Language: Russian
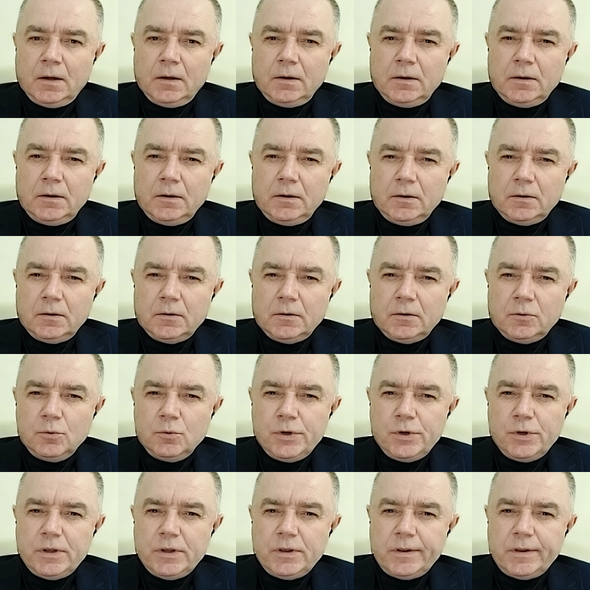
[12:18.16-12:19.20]
Э,
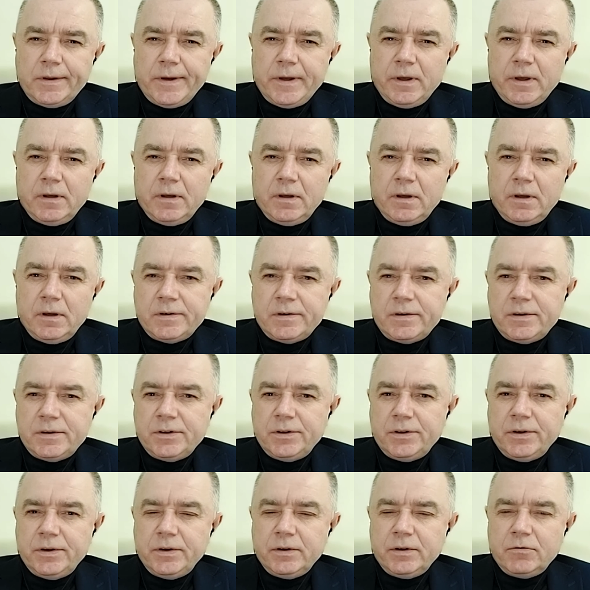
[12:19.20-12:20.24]
у Китая есть
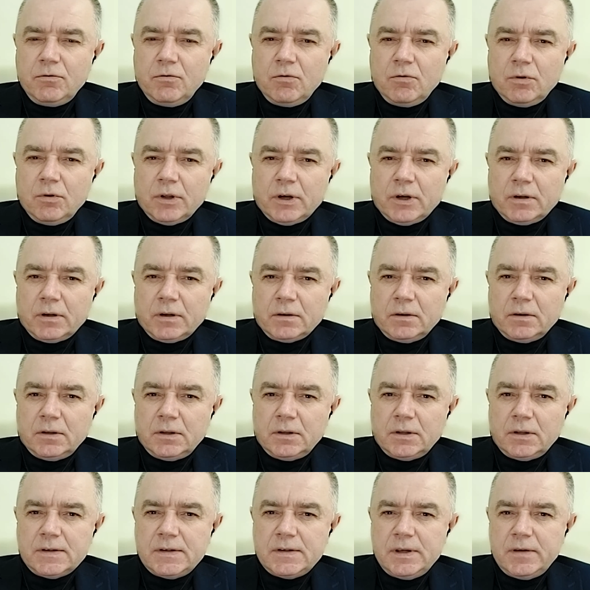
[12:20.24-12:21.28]
четыре дрона.
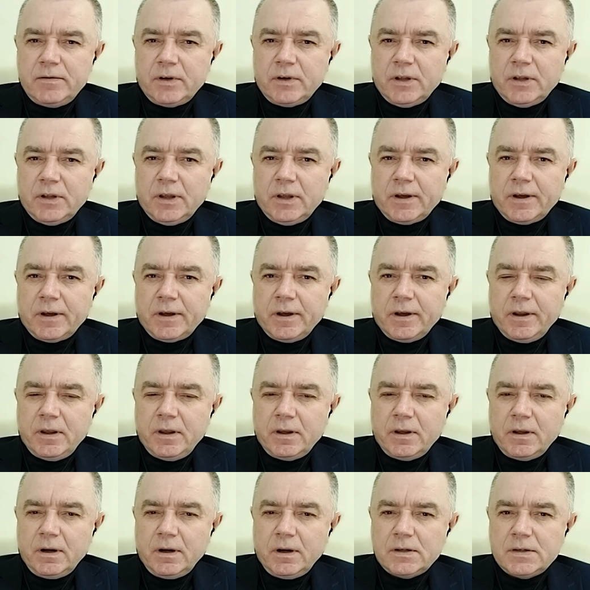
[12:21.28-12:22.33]
Это Северная
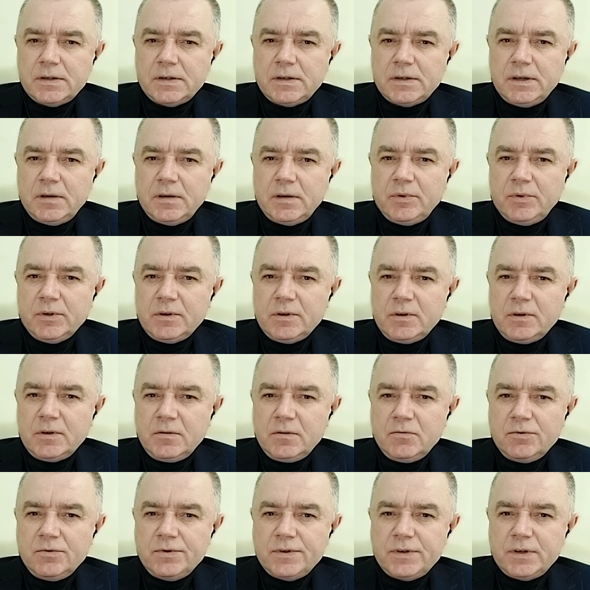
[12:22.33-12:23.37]
Корея, Россия,
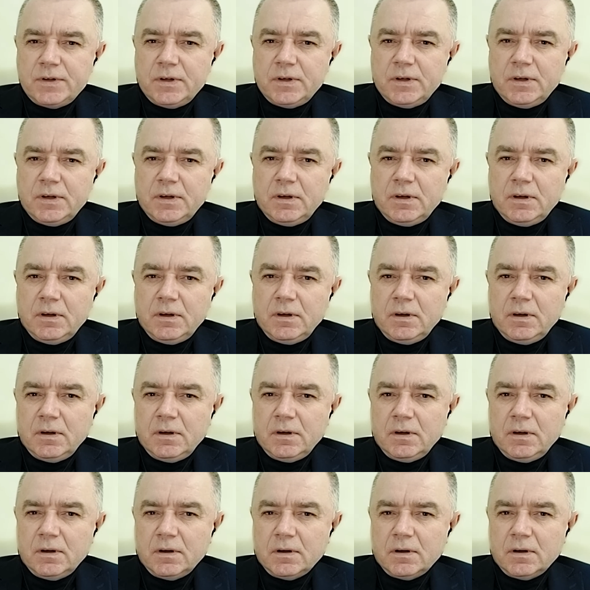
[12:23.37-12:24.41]
Беларусь
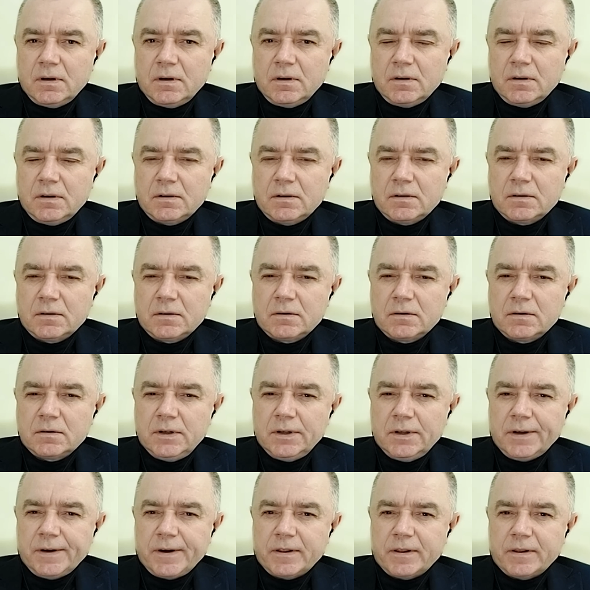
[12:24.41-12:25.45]
и э,
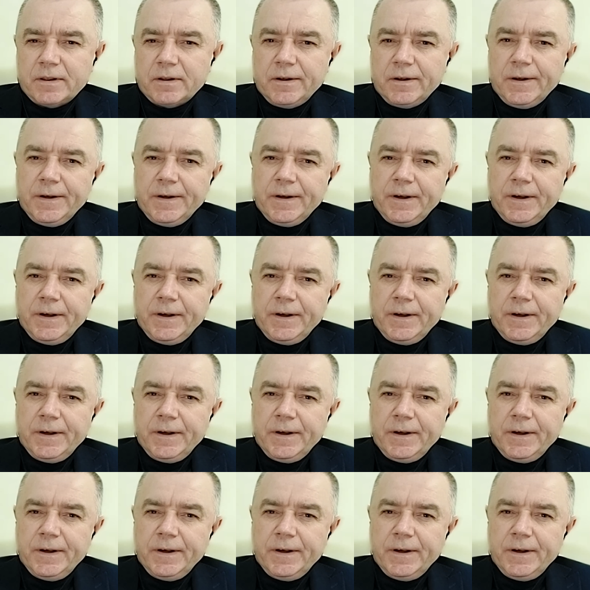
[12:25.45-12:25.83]
Иран.